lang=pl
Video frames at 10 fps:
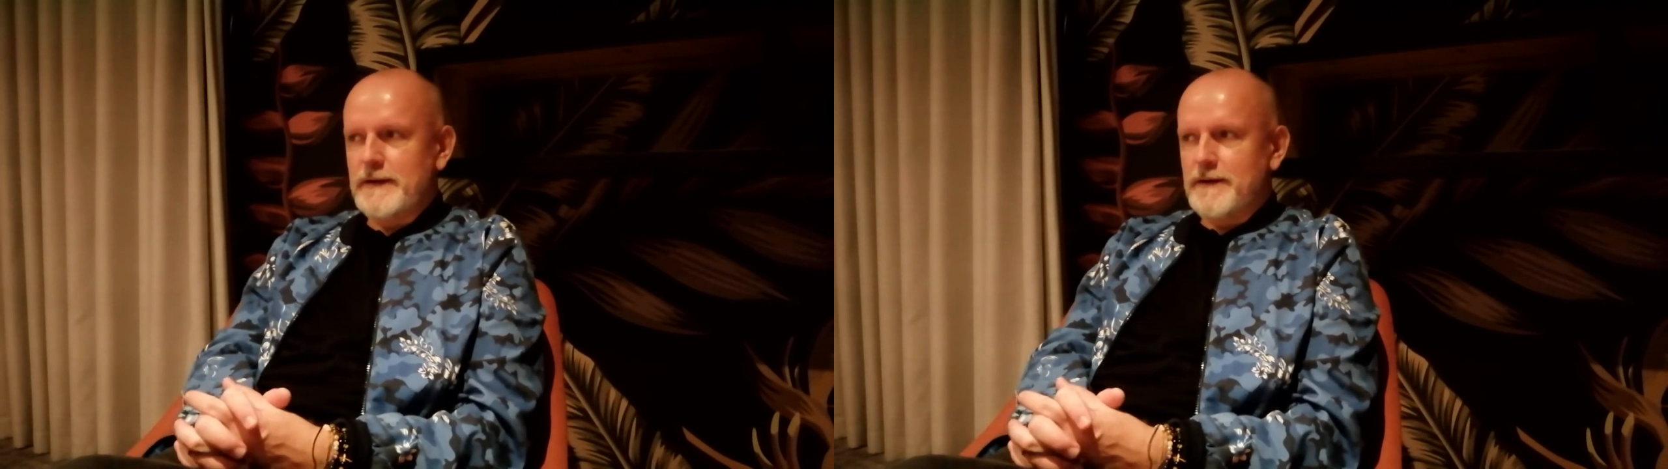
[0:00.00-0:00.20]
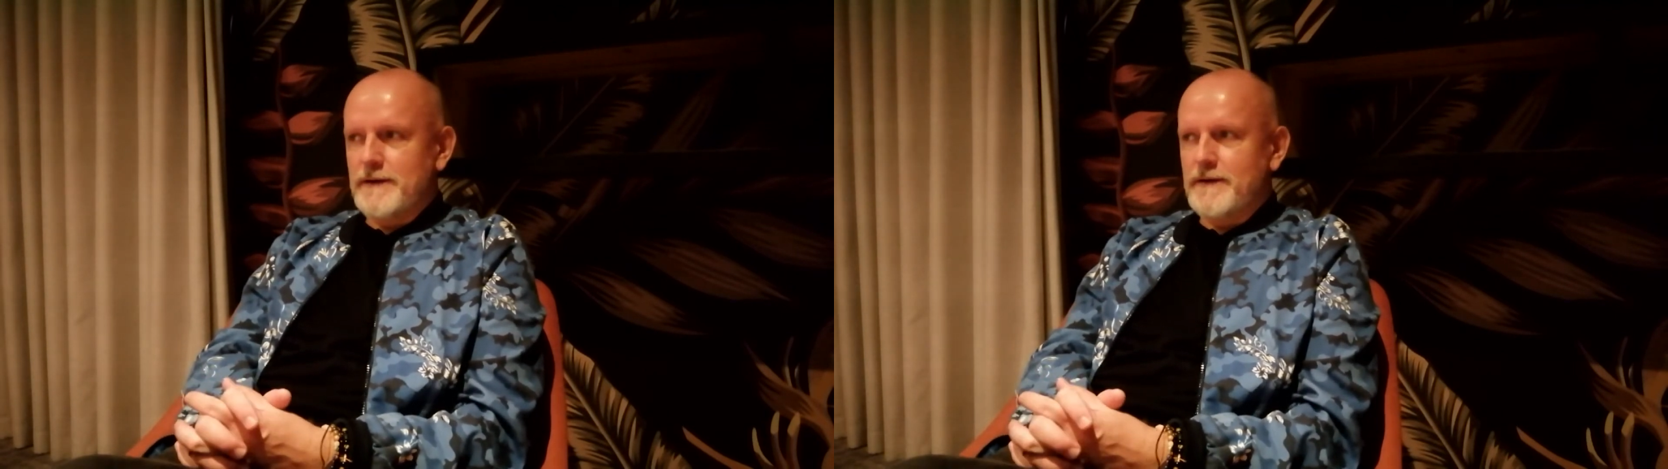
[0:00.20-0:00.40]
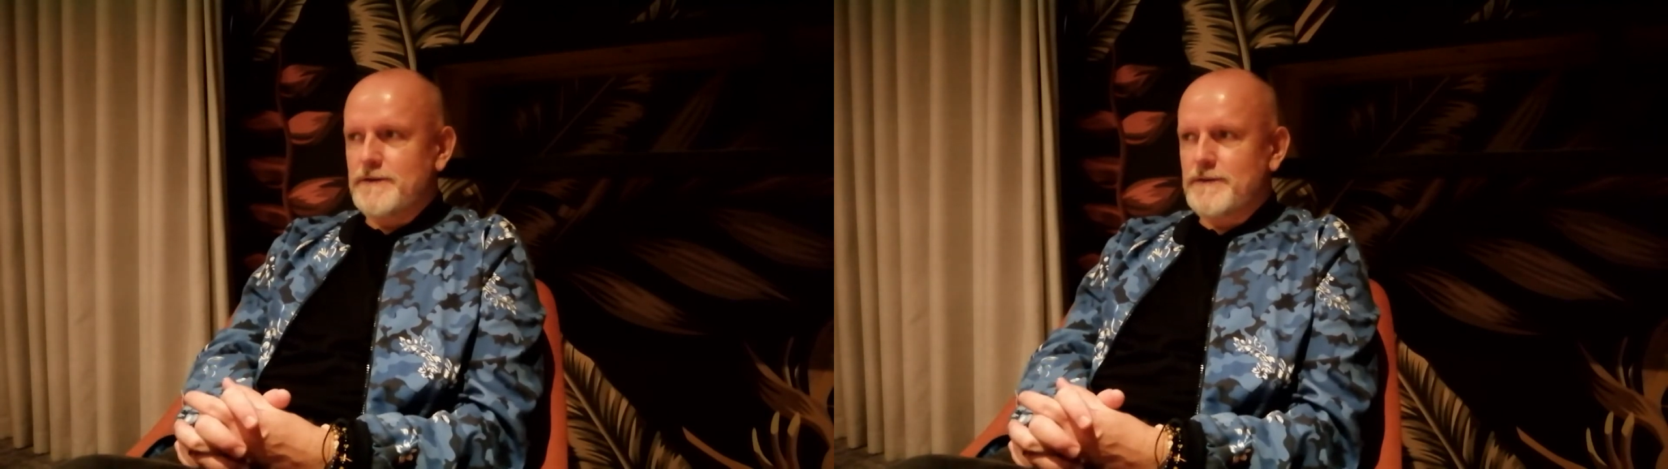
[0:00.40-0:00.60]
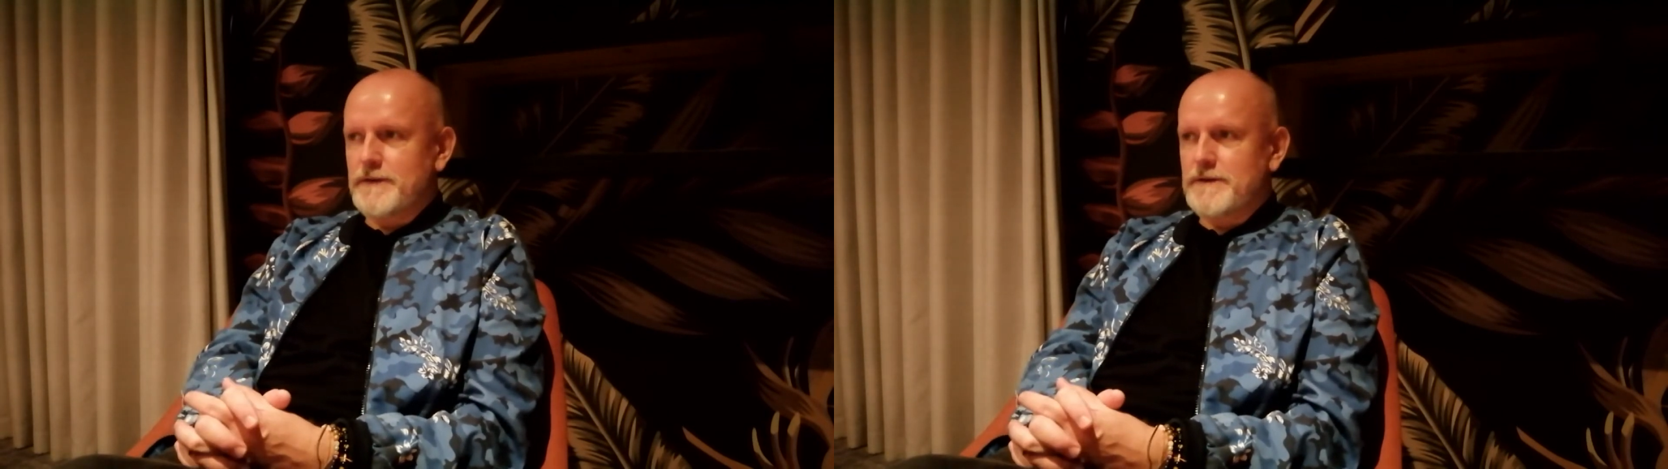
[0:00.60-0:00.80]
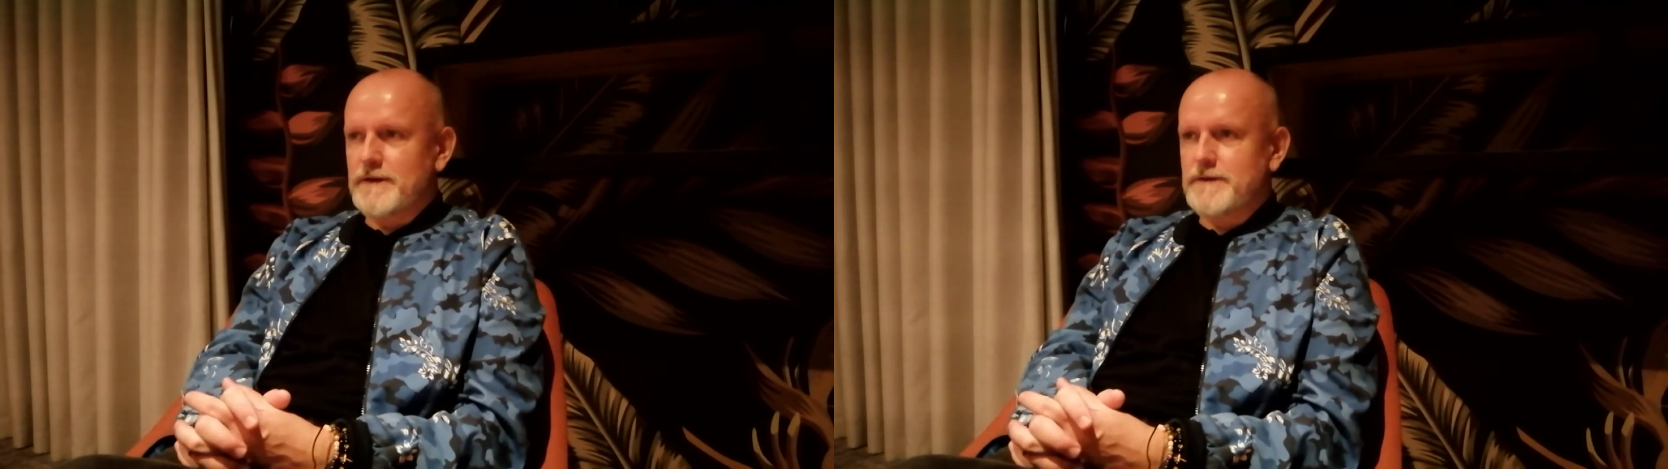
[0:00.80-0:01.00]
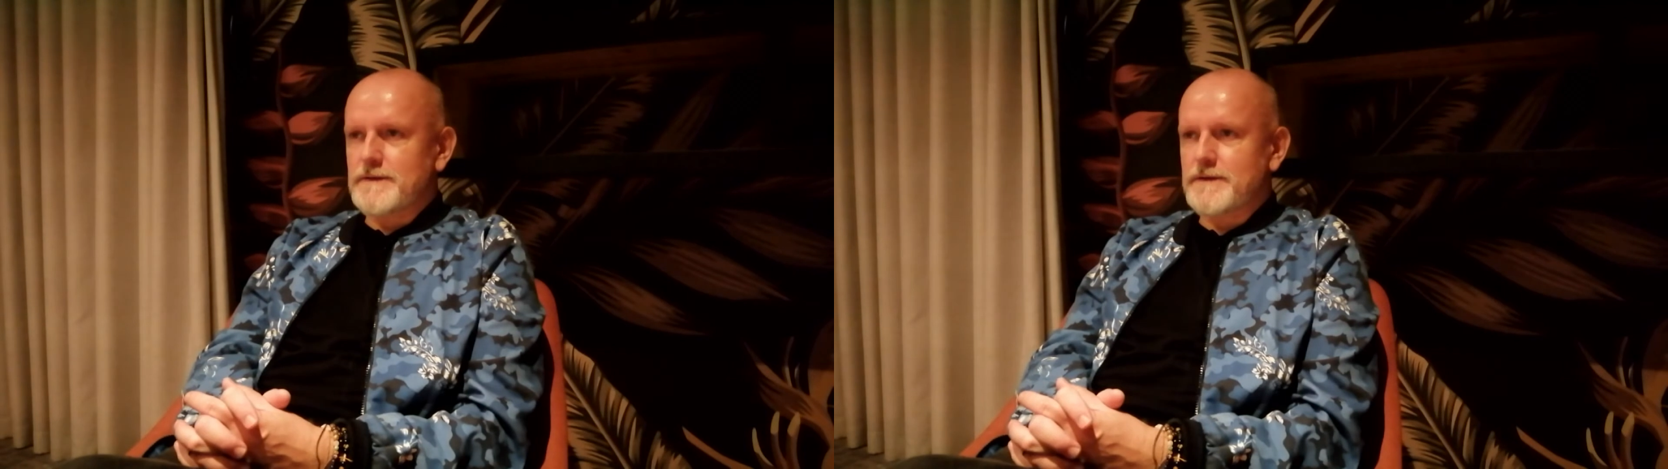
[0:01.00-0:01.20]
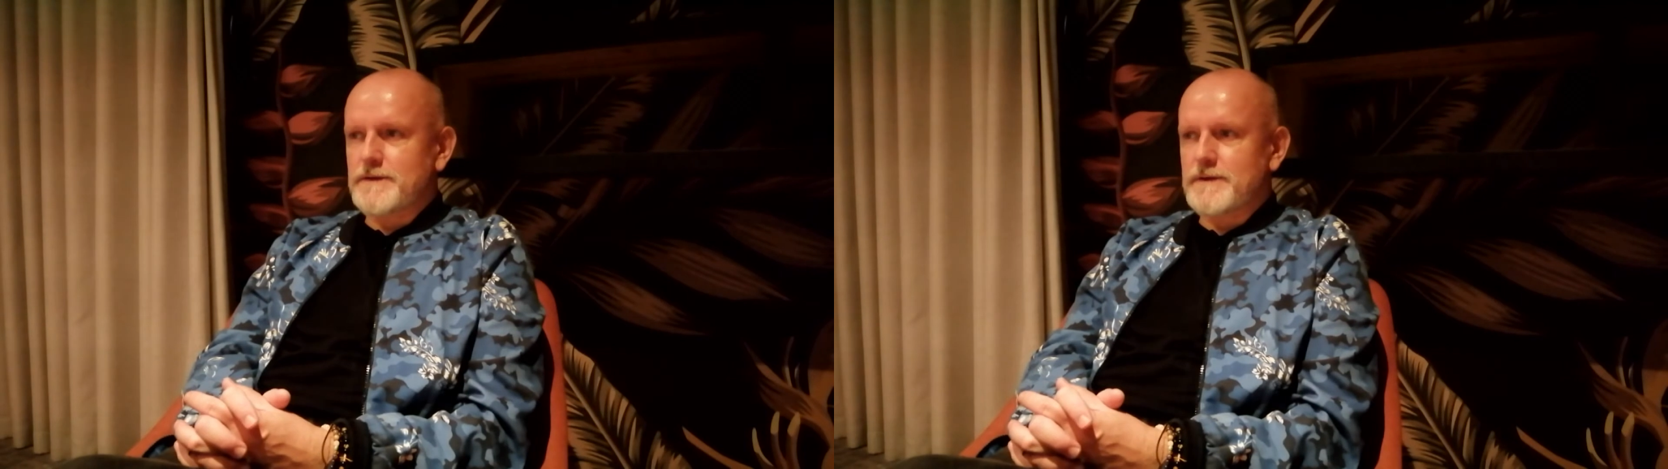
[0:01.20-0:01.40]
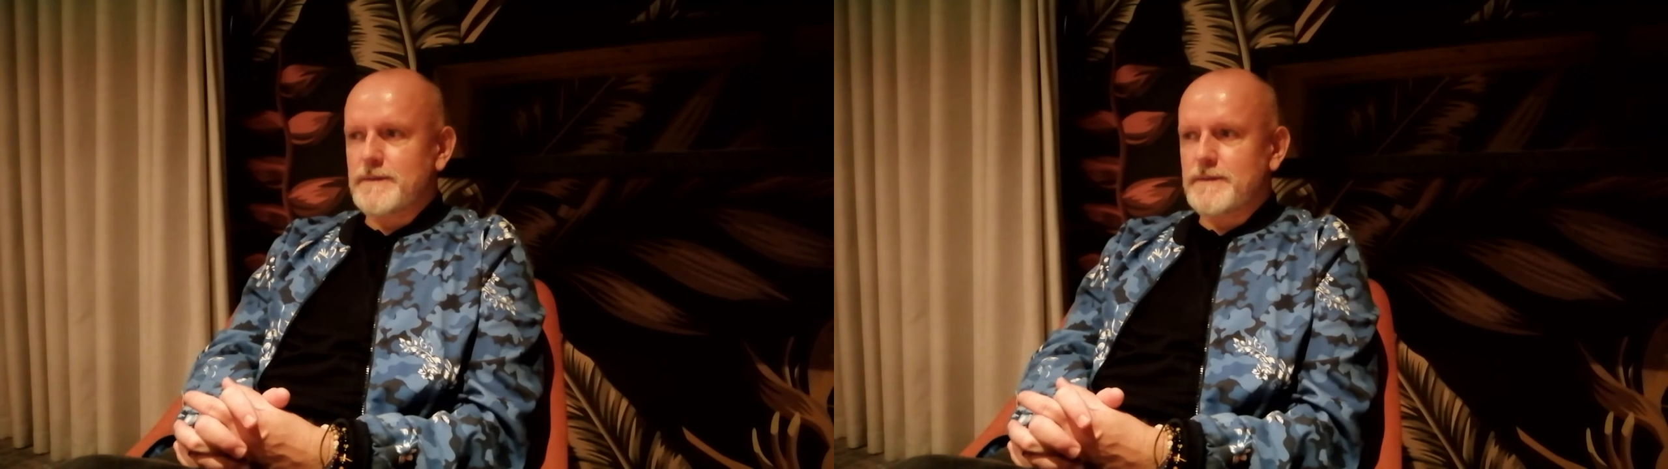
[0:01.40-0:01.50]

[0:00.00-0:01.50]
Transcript: i świecie artystycznym.